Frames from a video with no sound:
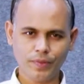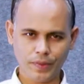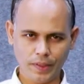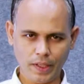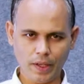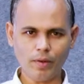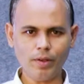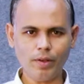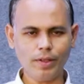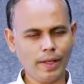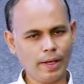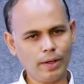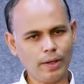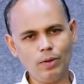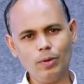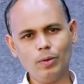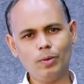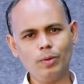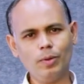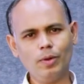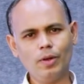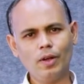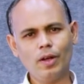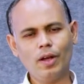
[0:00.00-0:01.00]
তাহলে দেখো
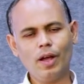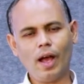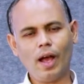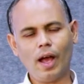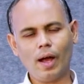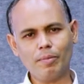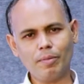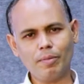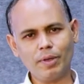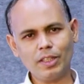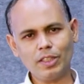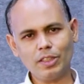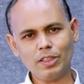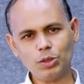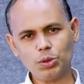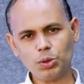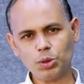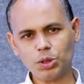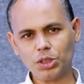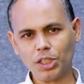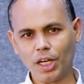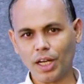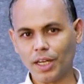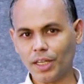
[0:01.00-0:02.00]
আমরা কিছু
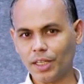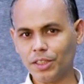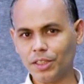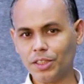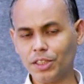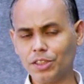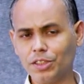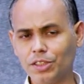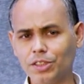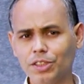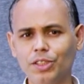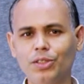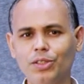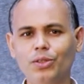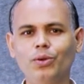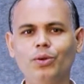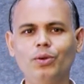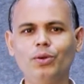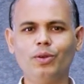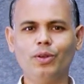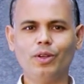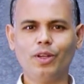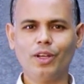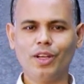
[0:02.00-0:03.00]
সাংকেতিক চিহ্ন
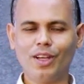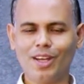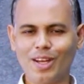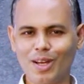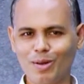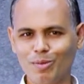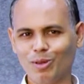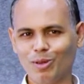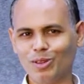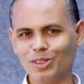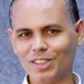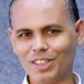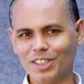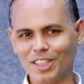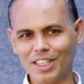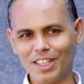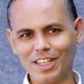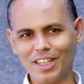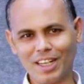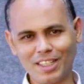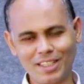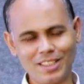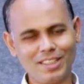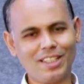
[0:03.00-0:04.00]
এবং সেই
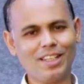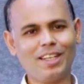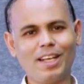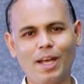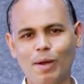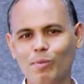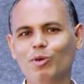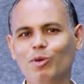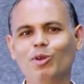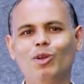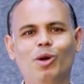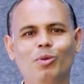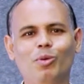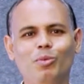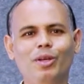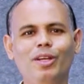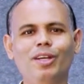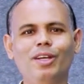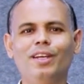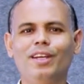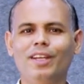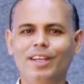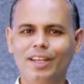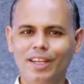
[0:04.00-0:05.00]
কাজটা কেমন হবে
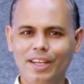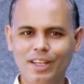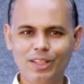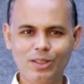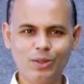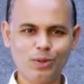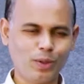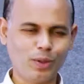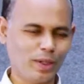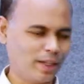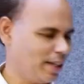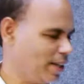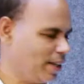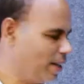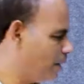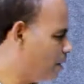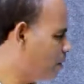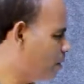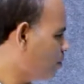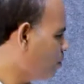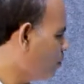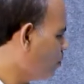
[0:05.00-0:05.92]
একটু দেখে নিই